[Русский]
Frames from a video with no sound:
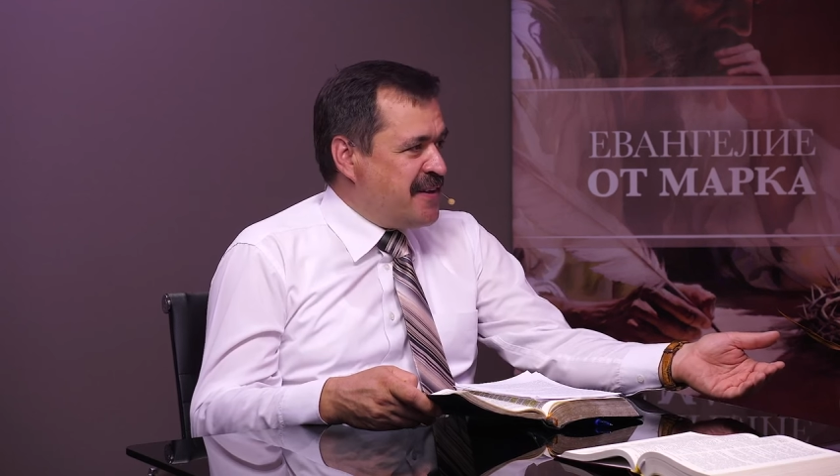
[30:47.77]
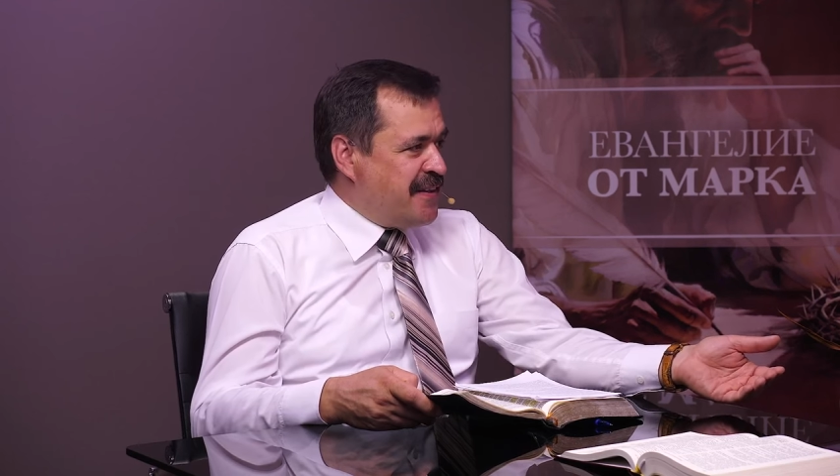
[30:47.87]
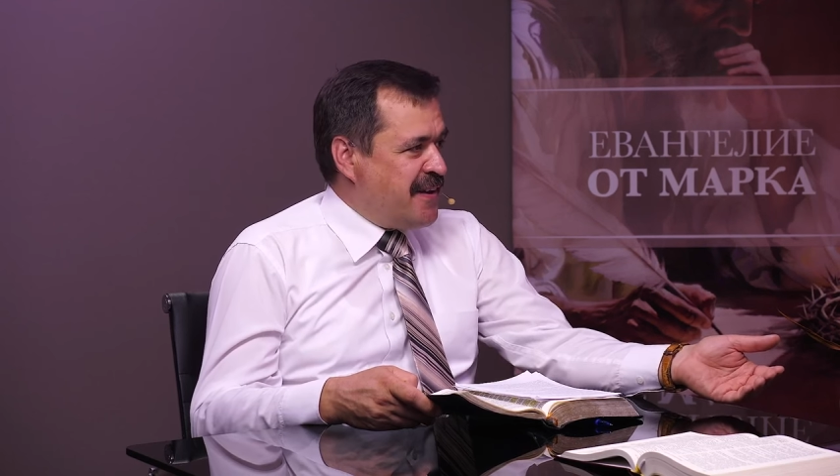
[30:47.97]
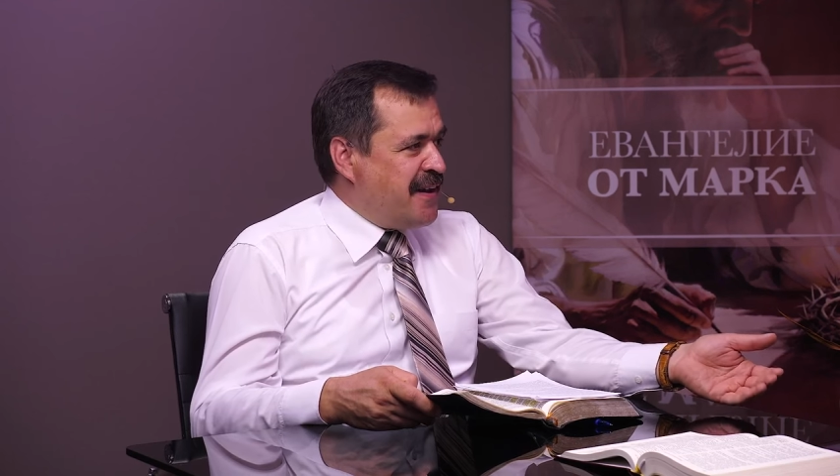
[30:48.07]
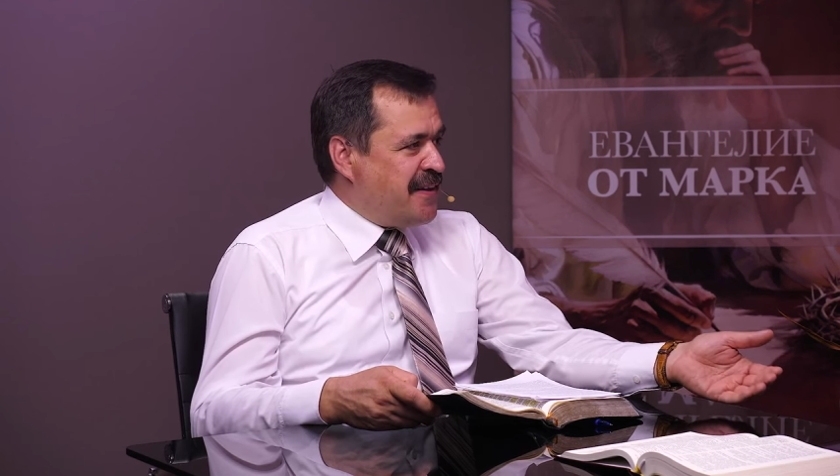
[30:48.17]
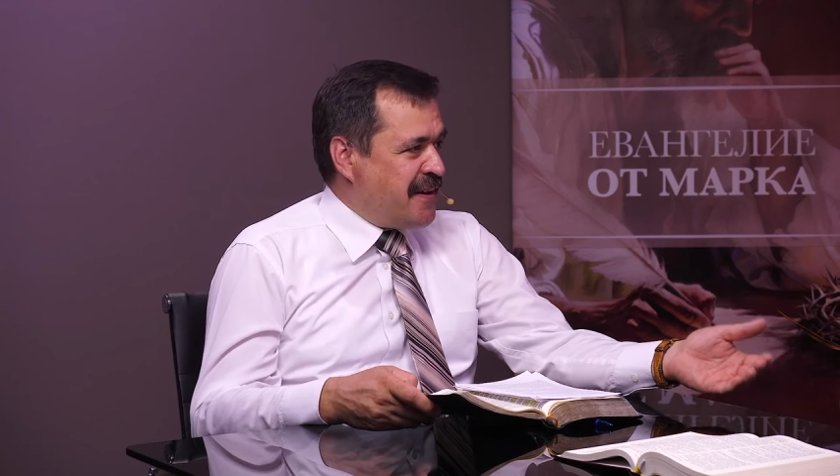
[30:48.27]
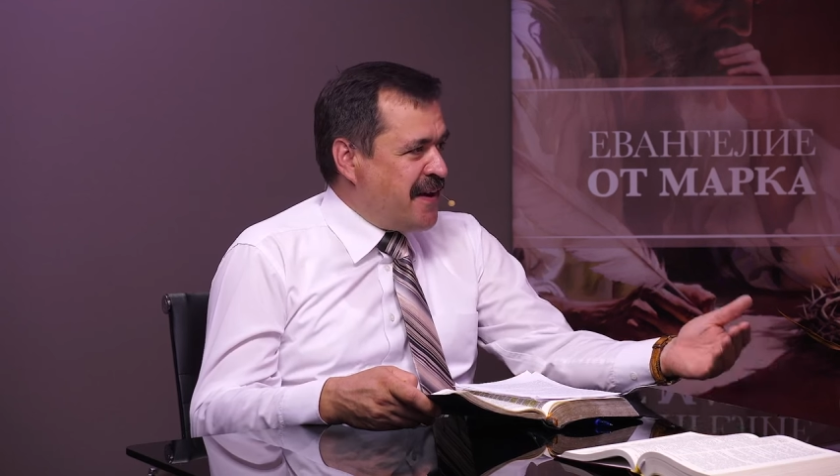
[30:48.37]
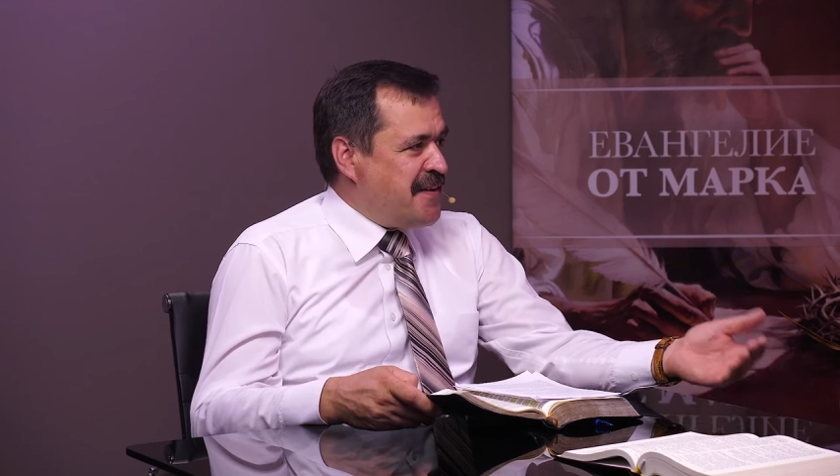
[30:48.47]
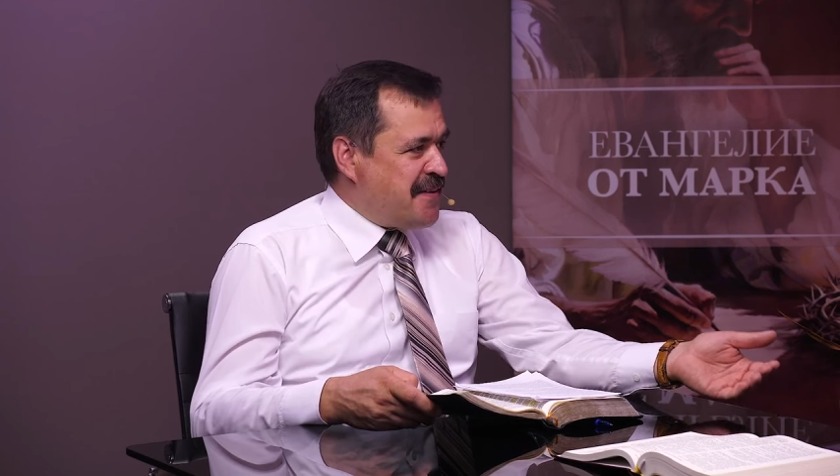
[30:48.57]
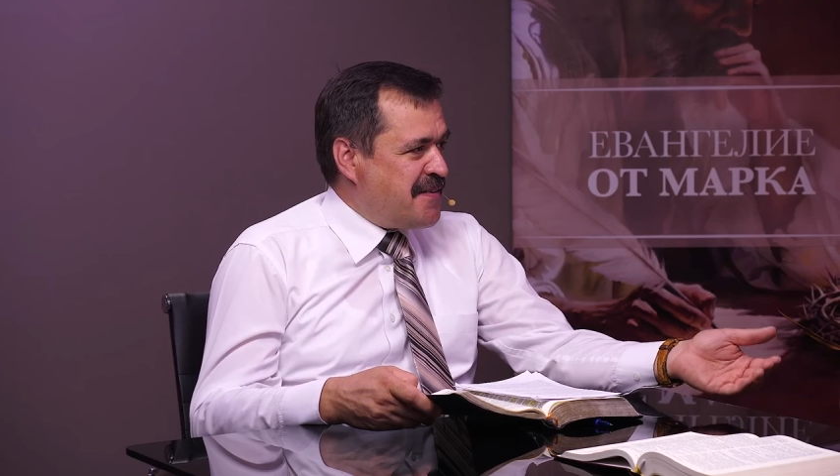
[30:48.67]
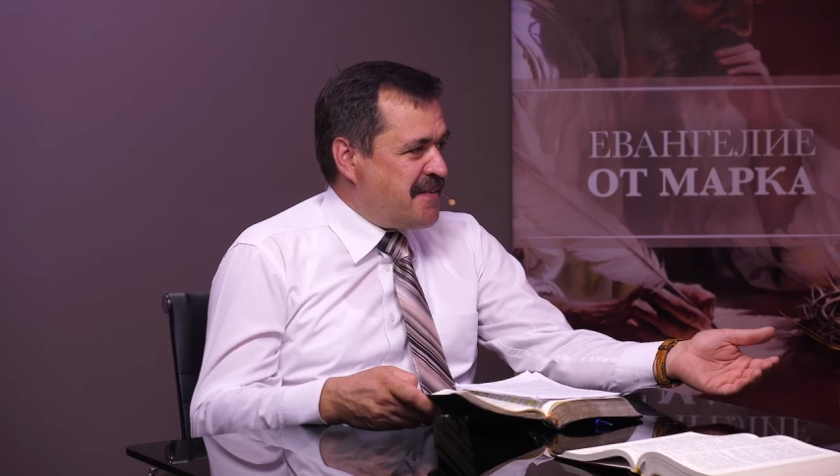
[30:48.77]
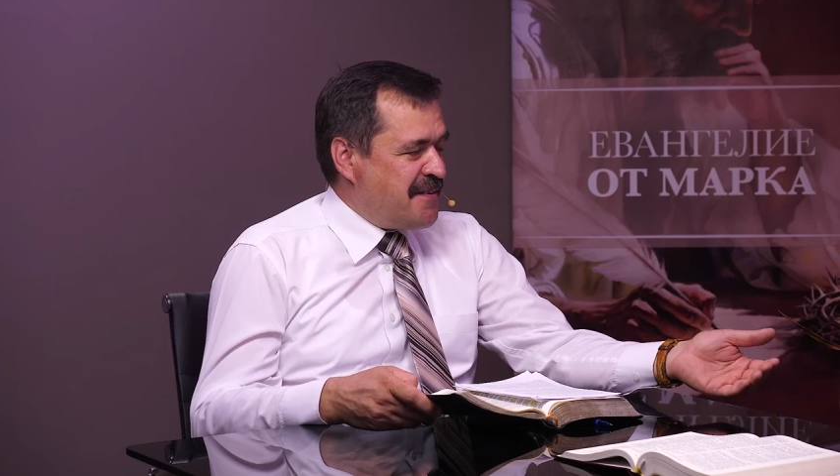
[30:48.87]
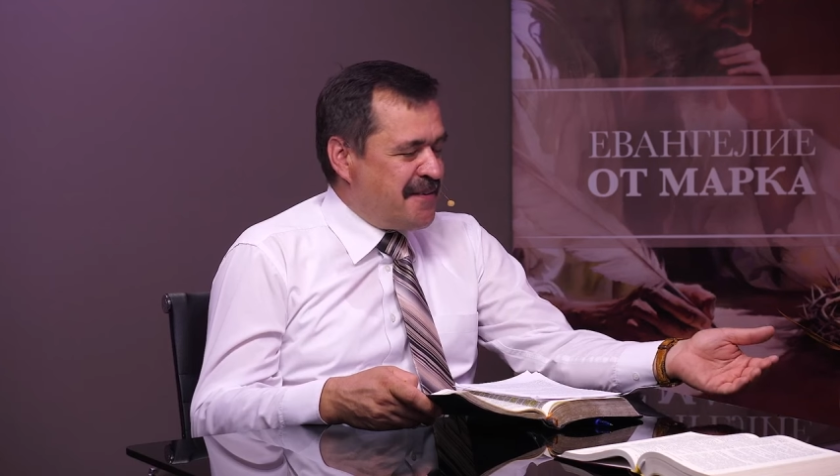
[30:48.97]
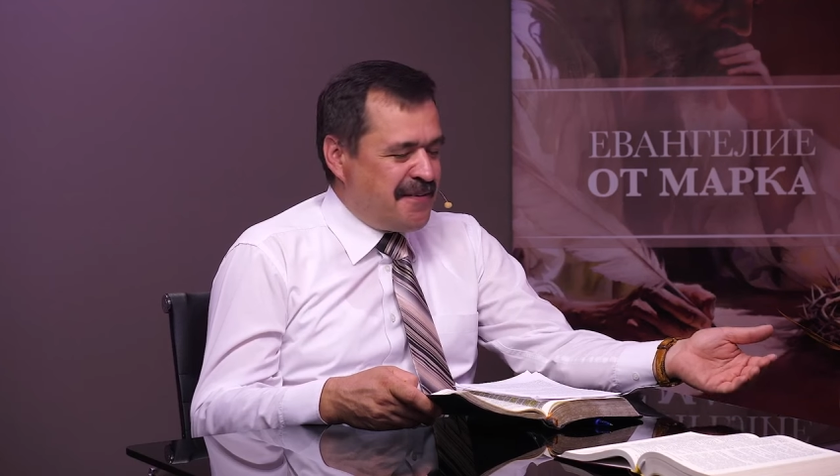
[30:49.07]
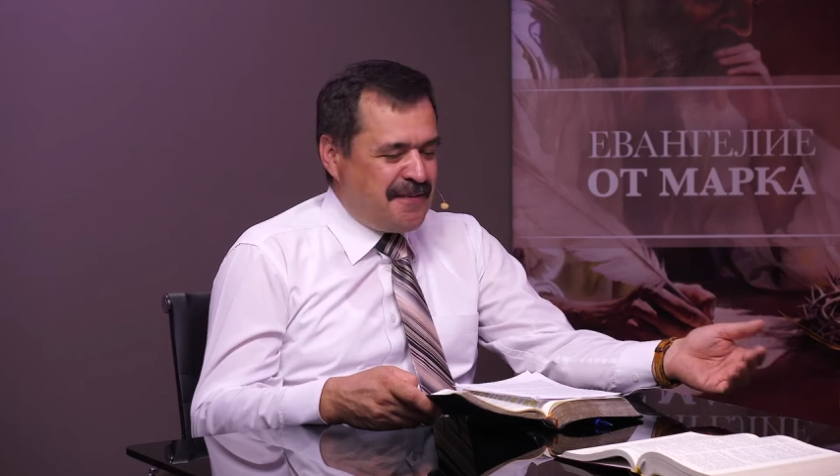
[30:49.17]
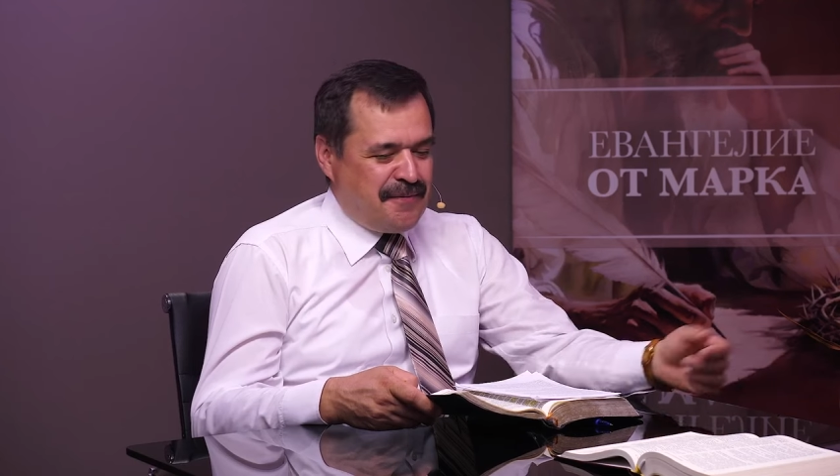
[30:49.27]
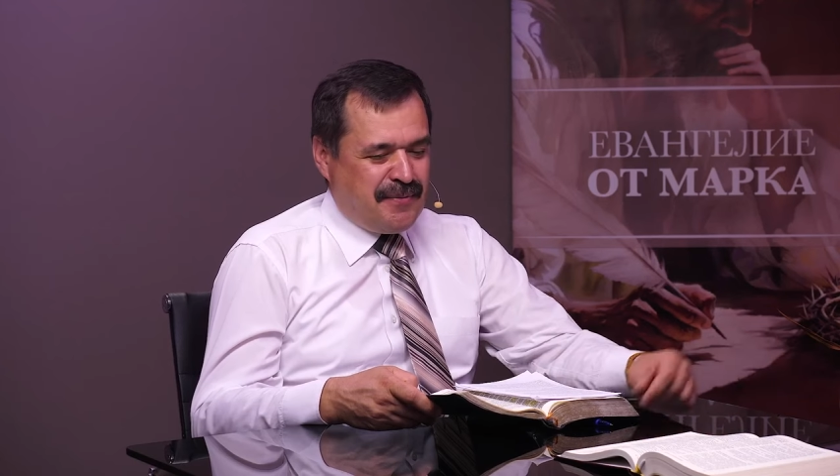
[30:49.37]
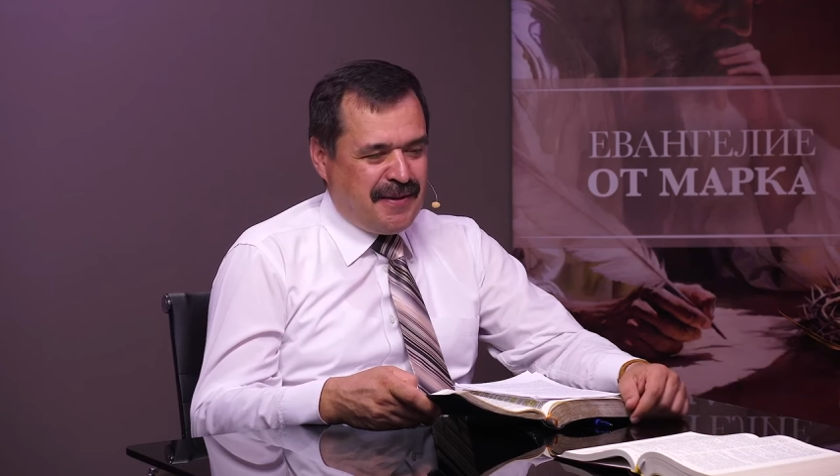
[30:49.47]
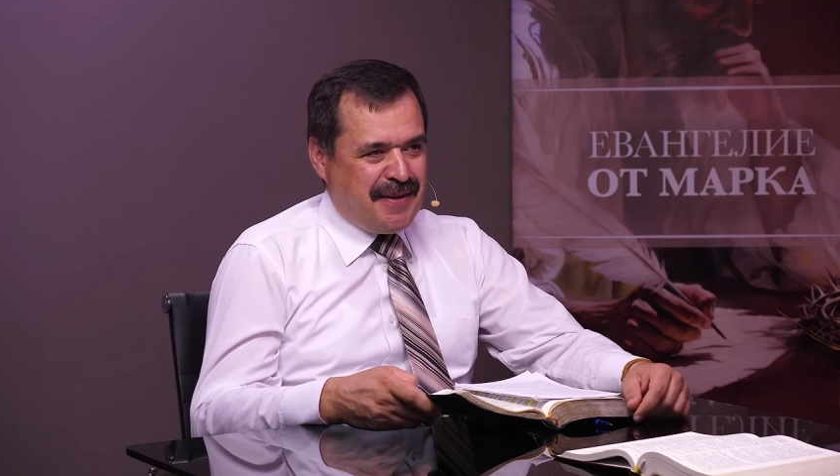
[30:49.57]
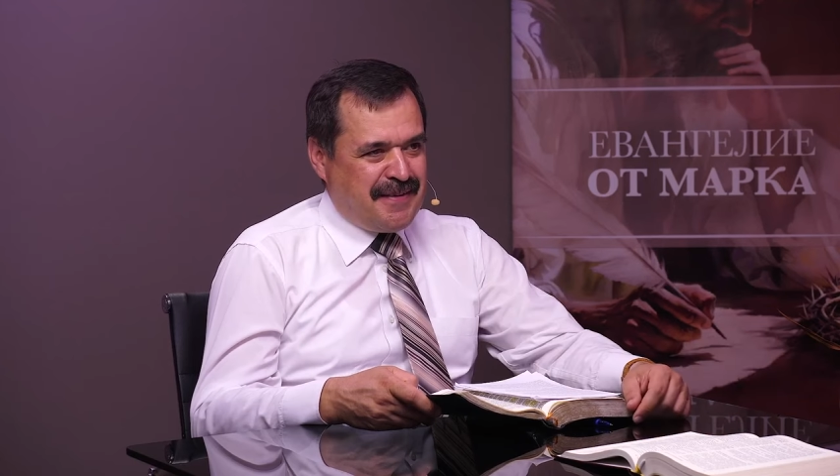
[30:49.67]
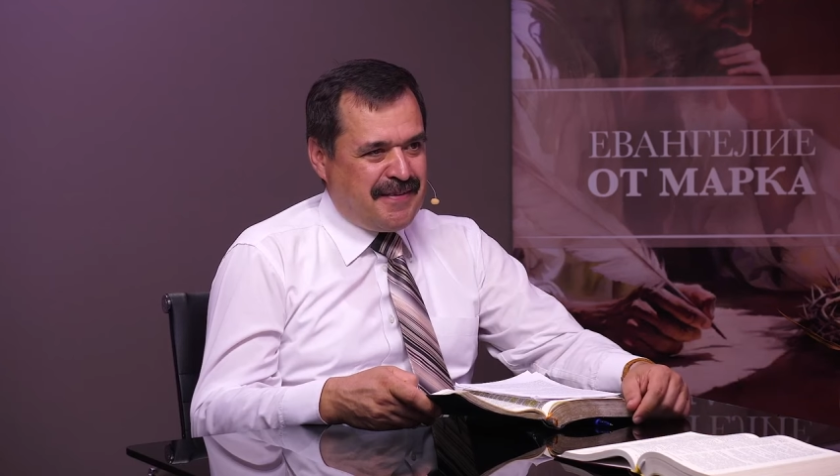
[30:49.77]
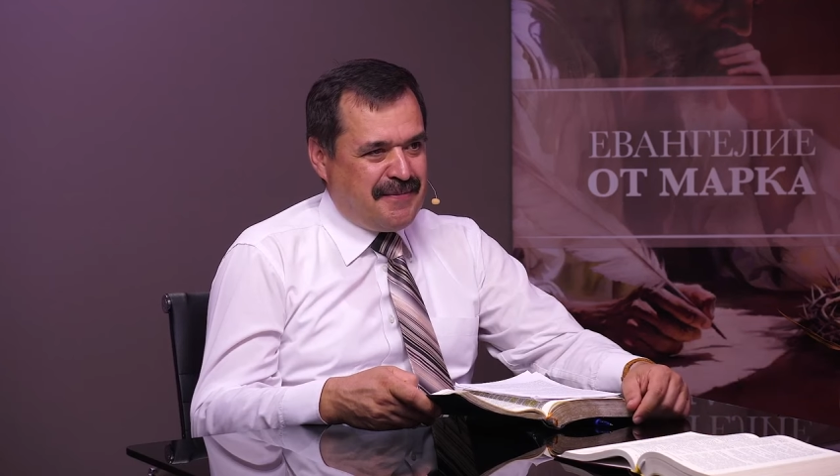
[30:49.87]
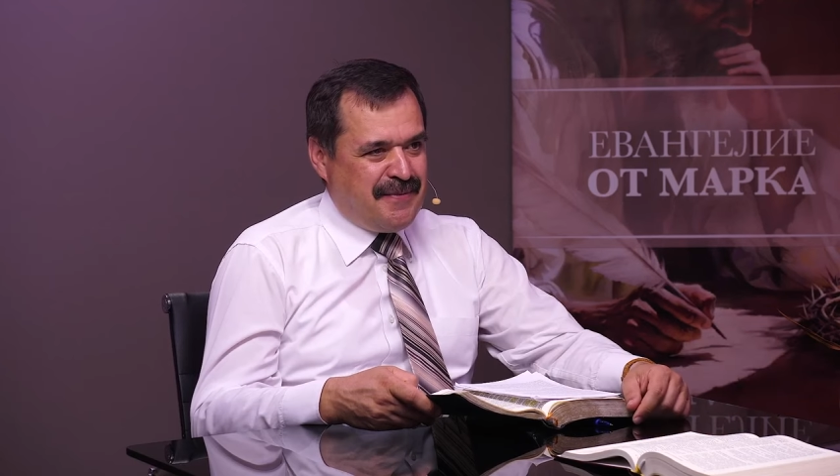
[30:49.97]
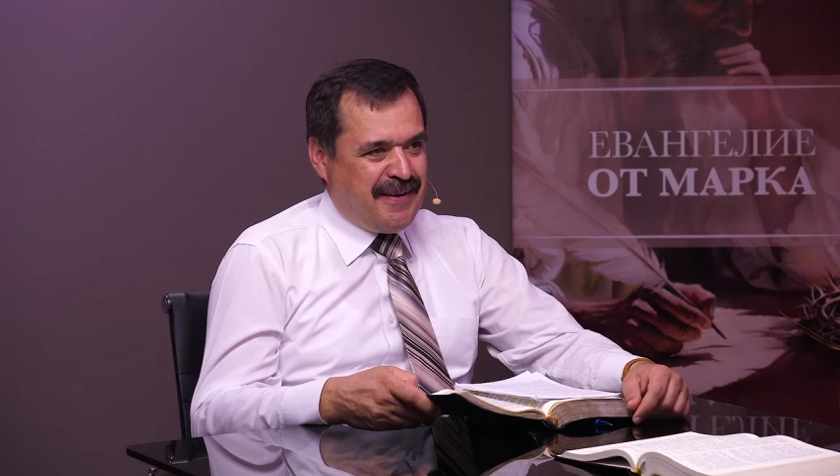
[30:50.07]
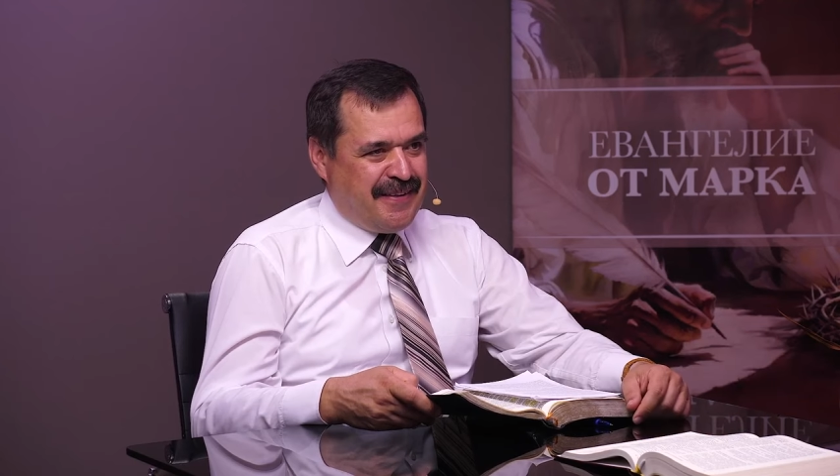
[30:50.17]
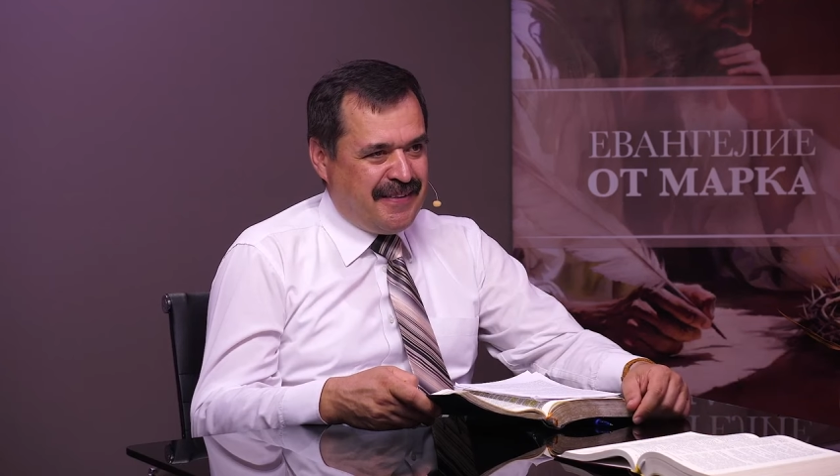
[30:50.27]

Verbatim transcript: Тогда это конец э, что планеты произойти, Земля.